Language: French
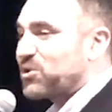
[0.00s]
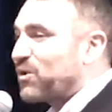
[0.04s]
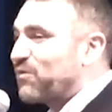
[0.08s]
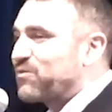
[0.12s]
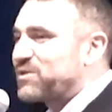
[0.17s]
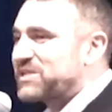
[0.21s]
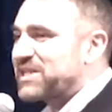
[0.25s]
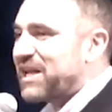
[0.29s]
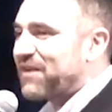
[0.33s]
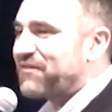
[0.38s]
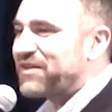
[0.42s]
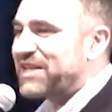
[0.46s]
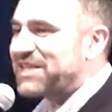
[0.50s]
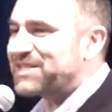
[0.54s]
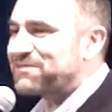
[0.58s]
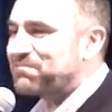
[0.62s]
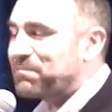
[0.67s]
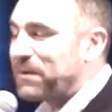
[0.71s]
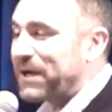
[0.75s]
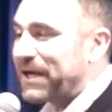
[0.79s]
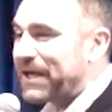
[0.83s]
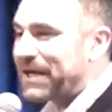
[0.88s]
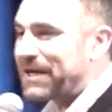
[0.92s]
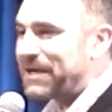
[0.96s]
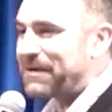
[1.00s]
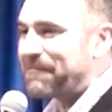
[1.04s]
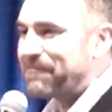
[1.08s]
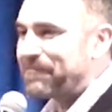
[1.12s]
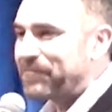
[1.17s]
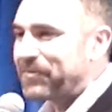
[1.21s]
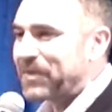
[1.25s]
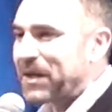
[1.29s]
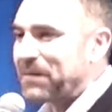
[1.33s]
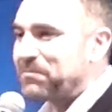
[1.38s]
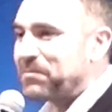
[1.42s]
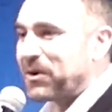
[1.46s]
que vous avez espéré
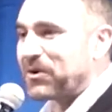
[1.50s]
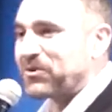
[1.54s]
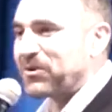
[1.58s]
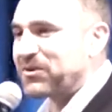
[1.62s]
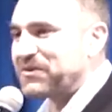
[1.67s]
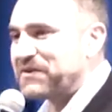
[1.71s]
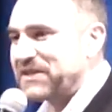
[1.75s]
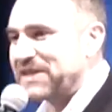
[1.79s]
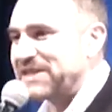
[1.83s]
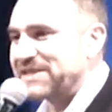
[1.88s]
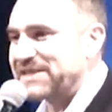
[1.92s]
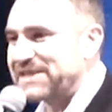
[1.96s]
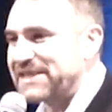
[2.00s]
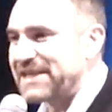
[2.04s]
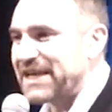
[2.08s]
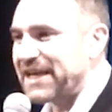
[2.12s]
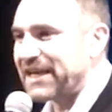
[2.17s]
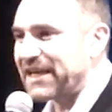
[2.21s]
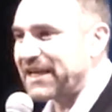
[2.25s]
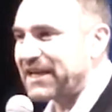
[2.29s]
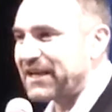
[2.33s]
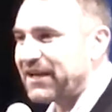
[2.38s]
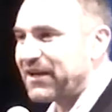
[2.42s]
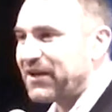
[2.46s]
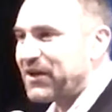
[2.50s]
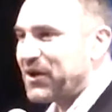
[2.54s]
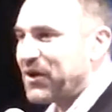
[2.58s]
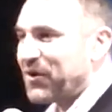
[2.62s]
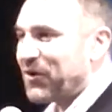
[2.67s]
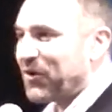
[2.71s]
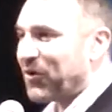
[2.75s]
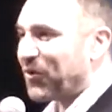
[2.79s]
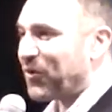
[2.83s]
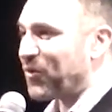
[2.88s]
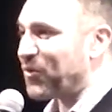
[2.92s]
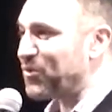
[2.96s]
pendant des siècles,
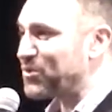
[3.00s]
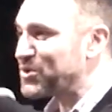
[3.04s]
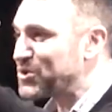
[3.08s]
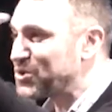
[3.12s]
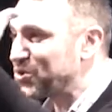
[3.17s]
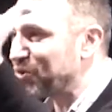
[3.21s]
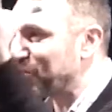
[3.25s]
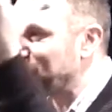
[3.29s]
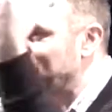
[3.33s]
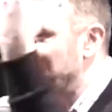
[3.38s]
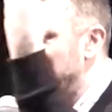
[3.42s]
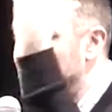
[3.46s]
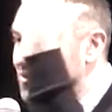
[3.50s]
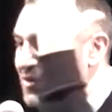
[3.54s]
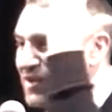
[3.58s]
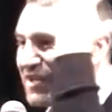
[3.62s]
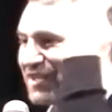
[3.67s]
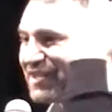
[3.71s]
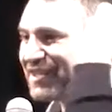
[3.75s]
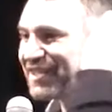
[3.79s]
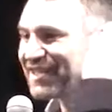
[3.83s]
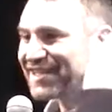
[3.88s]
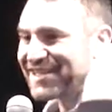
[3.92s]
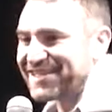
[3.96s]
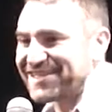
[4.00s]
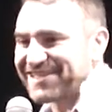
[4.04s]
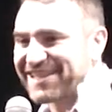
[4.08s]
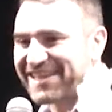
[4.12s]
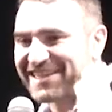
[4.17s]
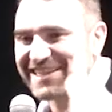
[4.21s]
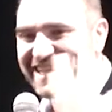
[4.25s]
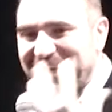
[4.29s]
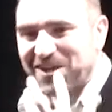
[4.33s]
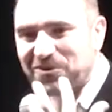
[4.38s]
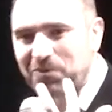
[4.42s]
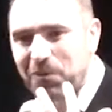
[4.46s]
aujourd'hui,
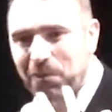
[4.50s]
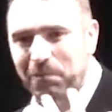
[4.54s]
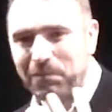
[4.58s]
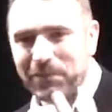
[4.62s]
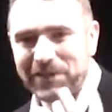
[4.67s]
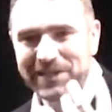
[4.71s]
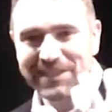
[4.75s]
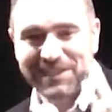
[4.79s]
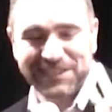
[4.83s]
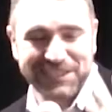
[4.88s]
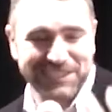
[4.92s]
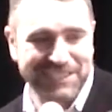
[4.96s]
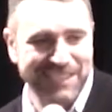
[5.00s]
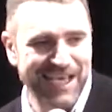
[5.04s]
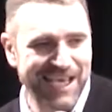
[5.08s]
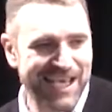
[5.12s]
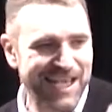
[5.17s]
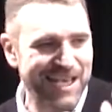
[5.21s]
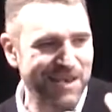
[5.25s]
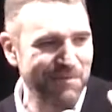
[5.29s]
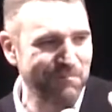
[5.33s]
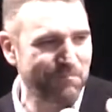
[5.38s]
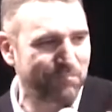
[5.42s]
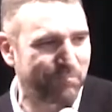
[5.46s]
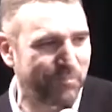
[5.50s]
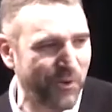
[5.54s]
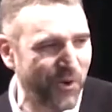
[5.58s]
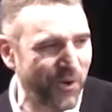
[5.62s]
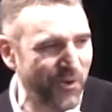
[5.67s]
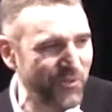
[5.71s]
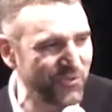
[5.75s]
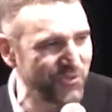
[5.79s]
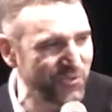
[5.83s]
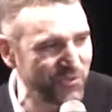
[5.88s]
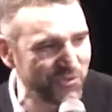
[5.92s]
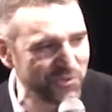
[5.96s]
c'est accompli. Quelle
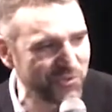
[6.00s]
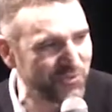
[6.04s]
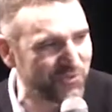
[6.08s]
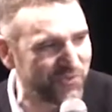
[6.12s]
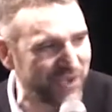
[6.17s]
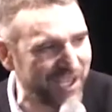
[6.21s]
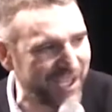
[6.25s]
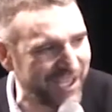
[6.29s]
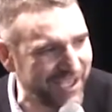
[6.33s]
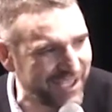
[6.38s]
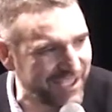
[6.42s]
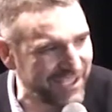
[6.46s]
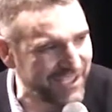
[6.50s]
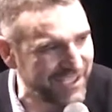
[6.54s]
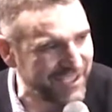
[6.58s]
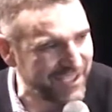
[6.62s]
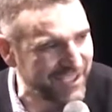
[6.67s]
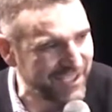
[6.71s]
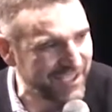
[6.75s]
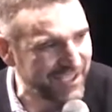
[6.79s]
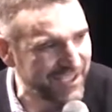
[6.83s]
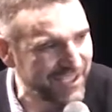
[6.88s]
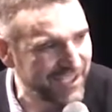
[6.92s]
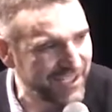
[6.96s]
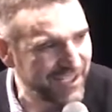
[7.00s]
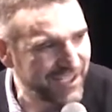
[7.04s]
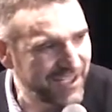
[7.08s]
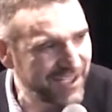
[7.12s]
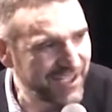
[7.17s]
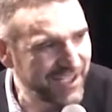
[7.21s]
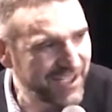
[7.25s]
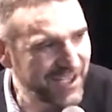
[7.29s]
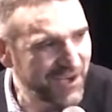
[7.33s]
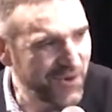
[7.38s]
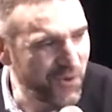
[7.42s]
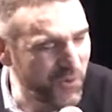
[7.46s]
bonne nouvelle.
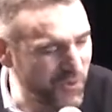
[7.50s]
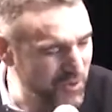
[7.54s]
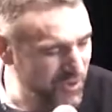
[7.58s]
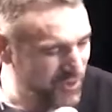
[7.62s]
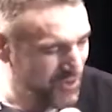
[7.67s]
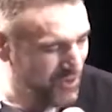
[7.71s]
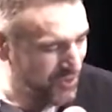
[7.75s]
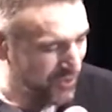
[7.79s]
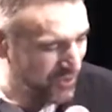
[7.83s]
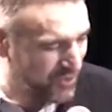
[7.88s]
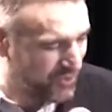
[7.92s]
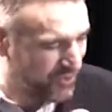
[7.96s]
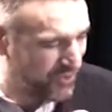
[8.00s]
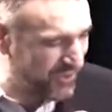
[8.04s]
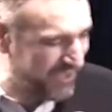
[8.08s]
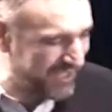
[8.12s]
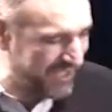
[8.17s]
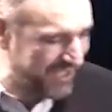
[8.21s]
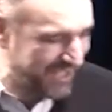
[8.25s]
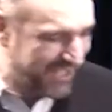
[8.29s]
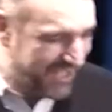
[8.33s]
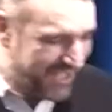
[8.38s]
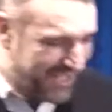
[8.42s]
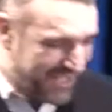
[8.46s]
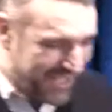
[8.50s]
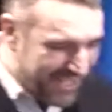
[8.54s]
Aujourd'hui,